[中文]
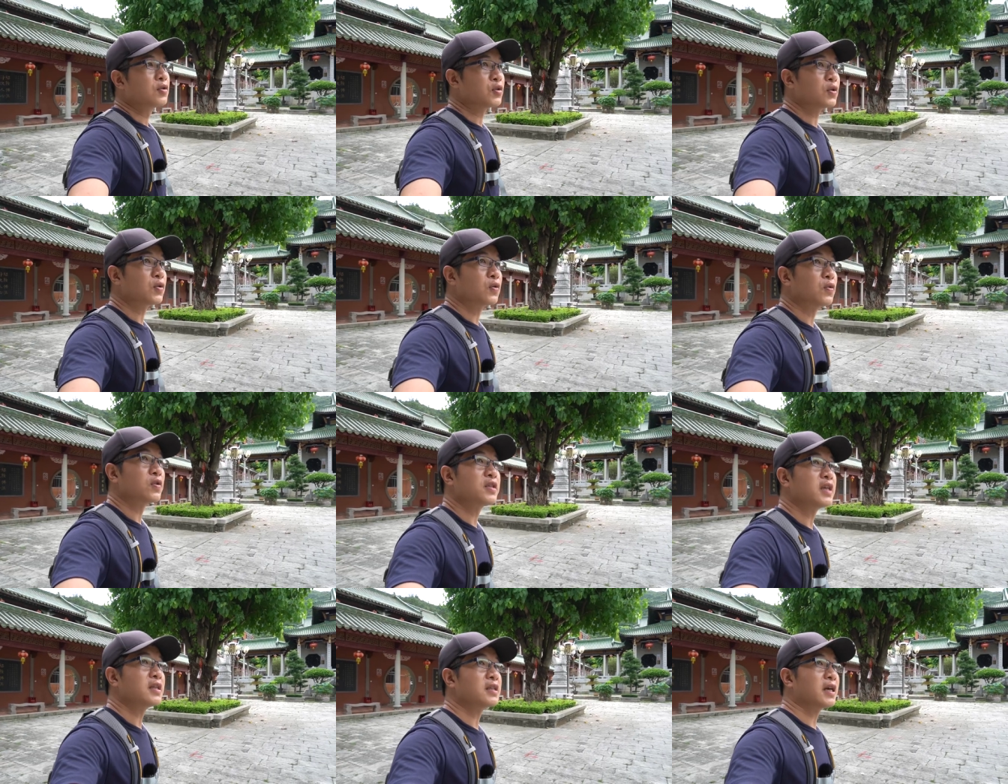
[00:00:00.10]
俊
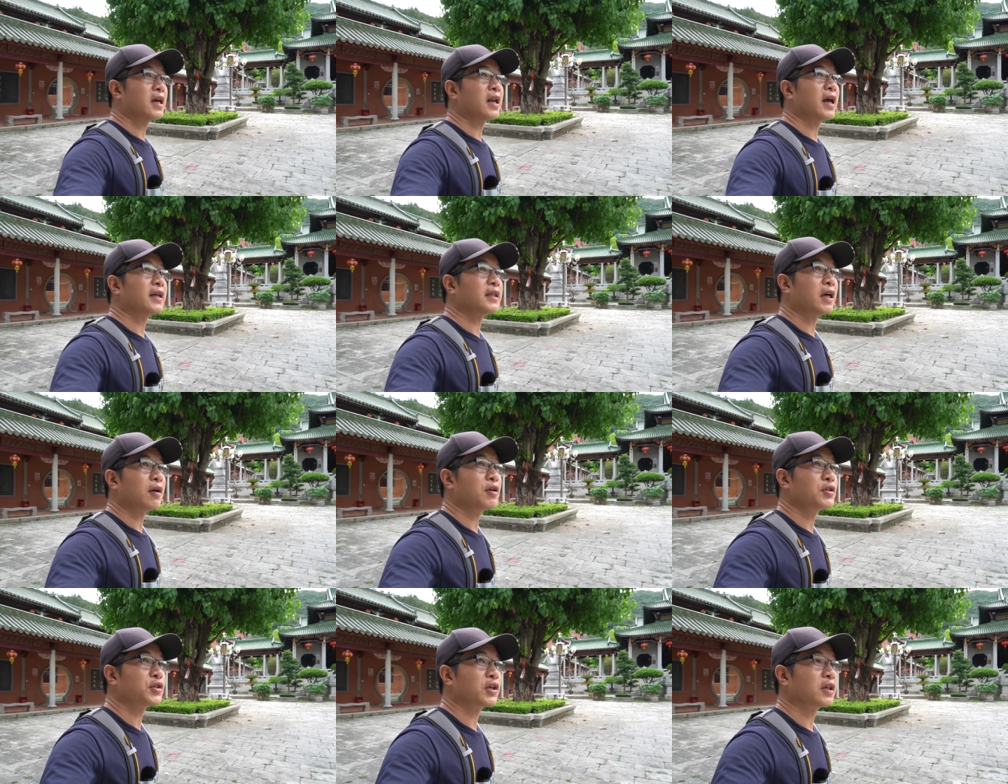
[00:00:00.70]
谷现在来
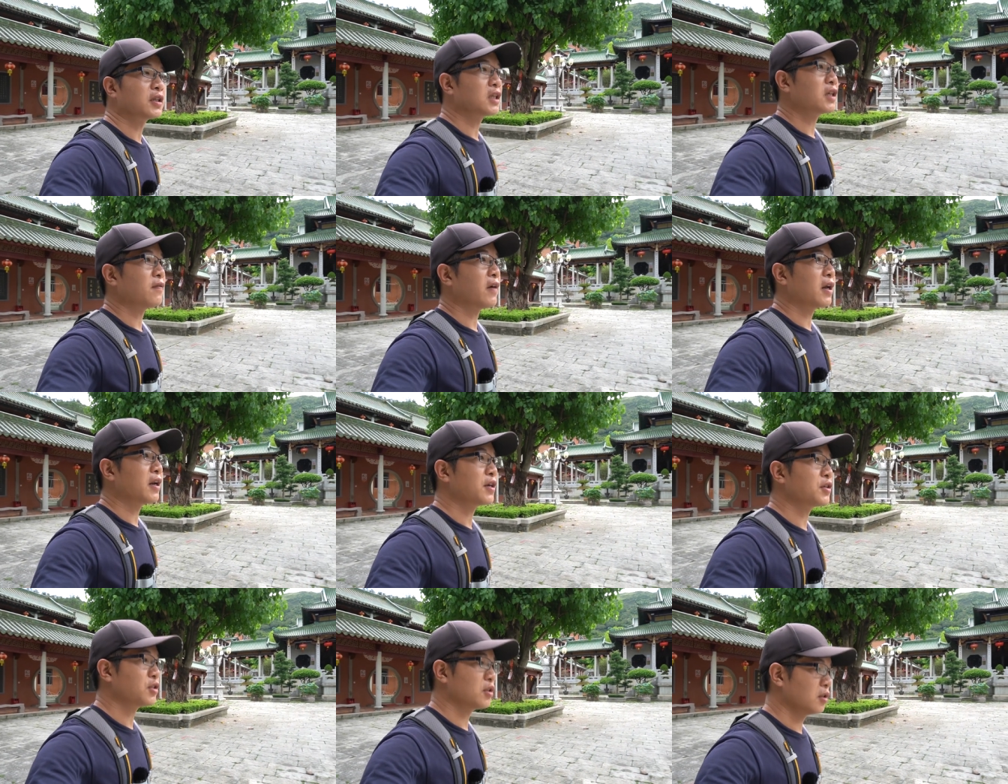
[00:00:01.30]
到的这个地
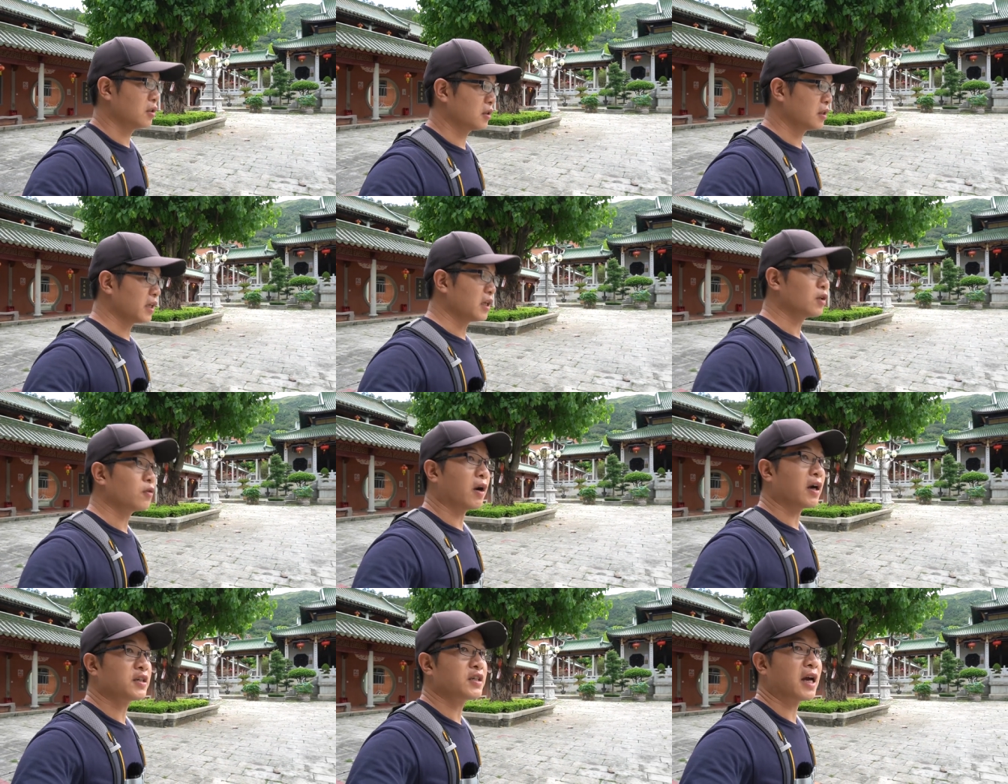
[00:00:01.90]
方呢，是
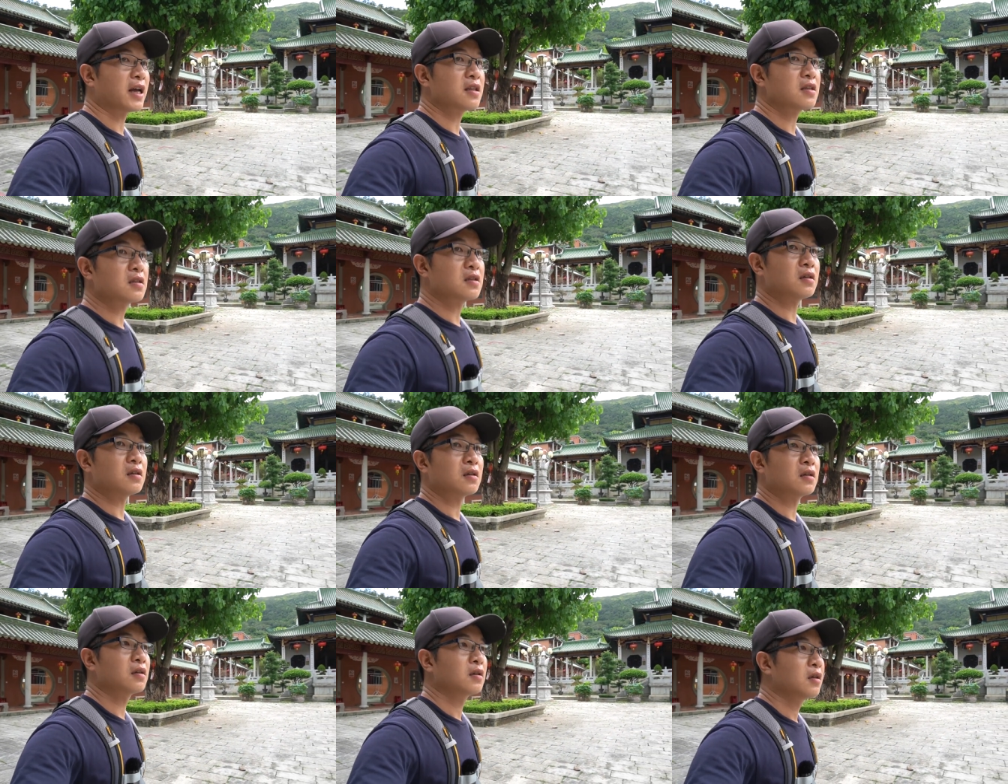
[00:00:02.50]
定光禅
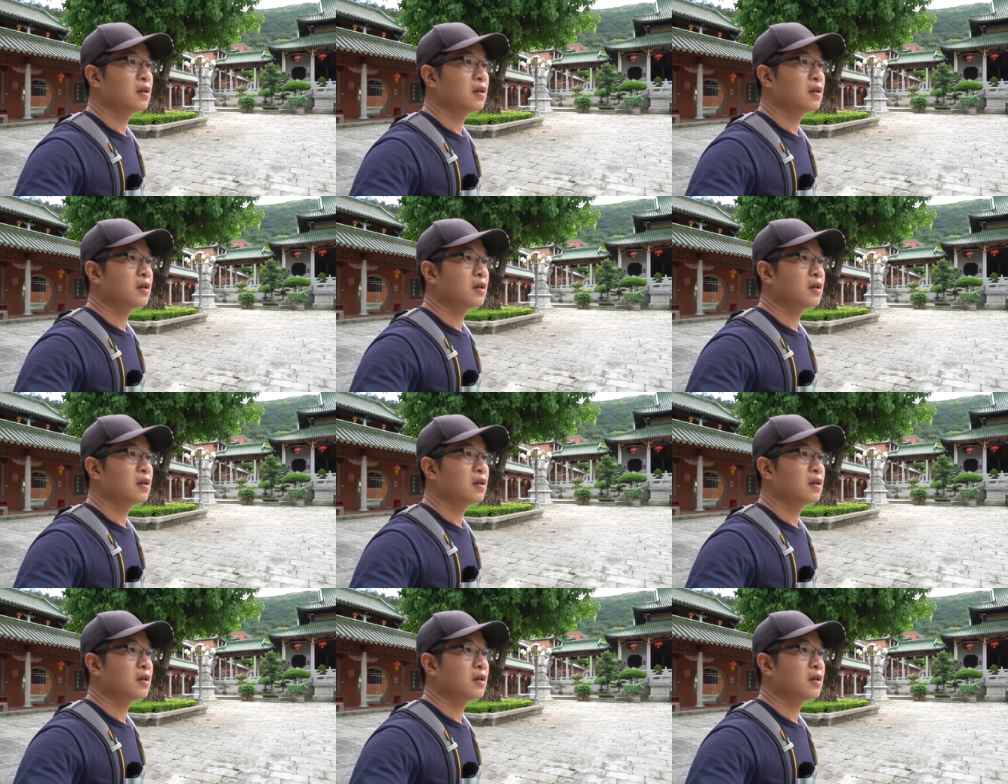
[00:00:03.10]
寺，